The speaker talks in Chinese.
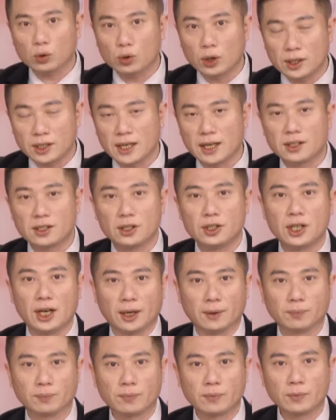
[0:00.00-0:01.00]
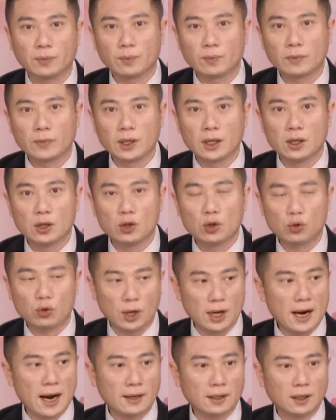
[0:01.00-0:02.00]
春节之前，虽
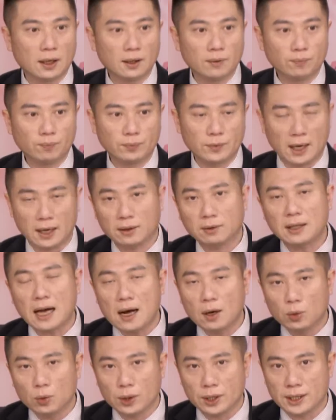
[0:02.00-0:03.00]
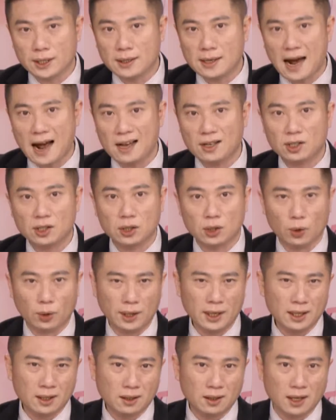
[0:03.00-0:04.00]
然呢，诶，大陆已经开始有
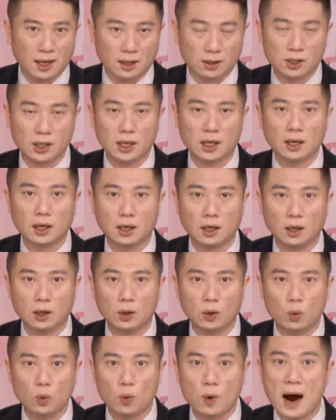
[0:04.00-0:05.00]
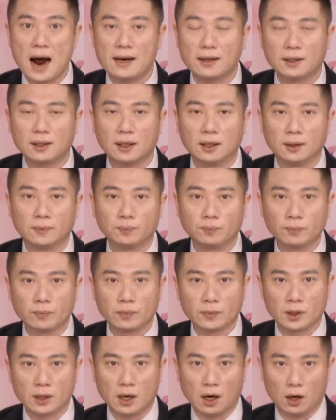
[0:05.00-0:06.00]
一点这个武汉的。
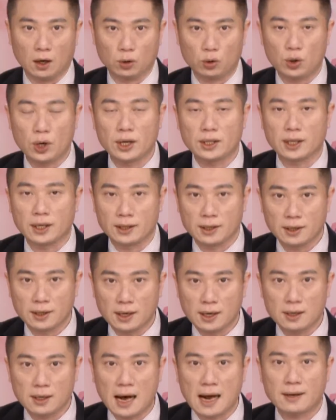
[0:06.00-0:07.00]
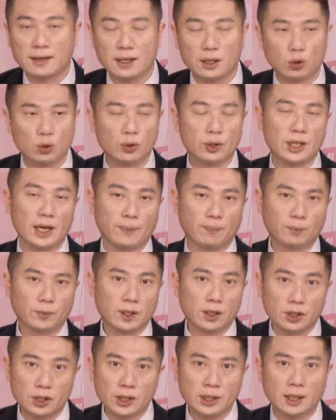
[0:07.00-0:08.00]
啊，确诊的案例出现，
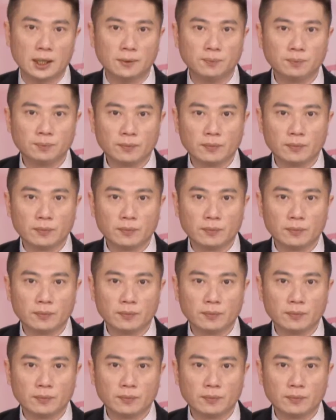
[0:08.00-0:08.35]
可是呢，